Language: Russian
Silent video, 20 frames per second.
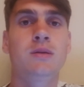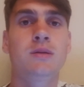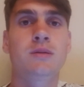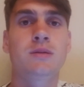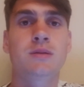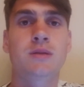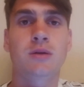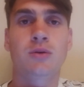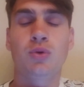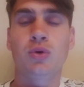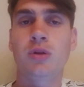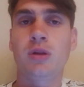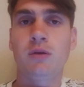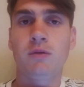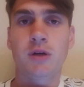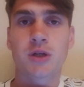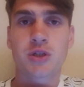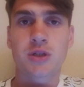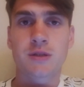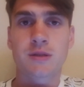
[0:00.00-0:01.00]
Закон на
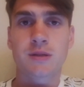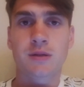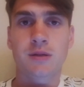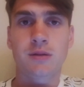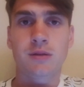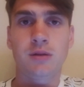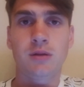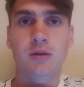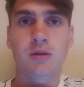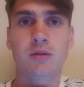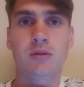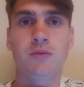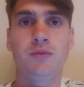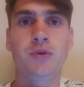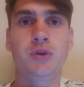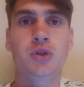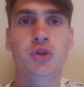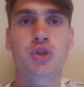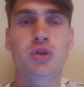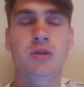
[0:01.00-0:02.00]
вашей стороне, вы
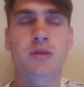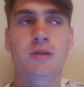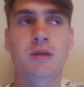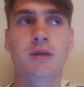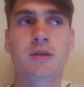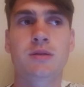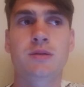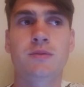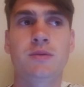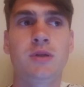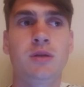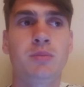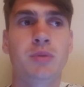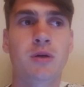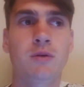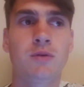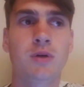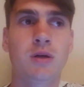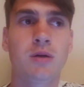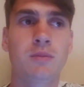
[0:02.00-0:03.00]
должны знать свои
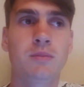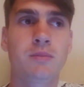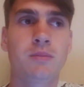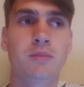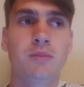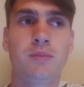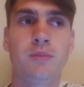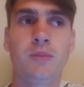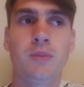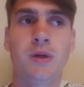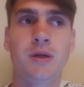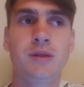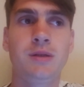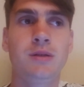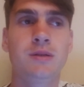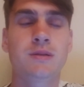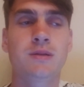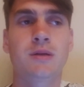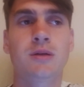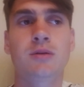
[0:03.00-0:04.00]
права, они
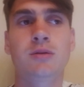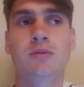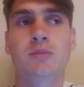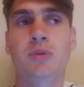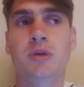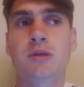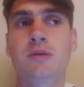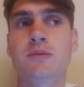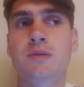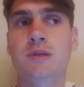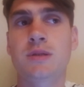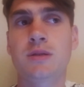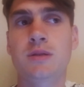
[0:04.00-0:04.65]
знают, продавцы,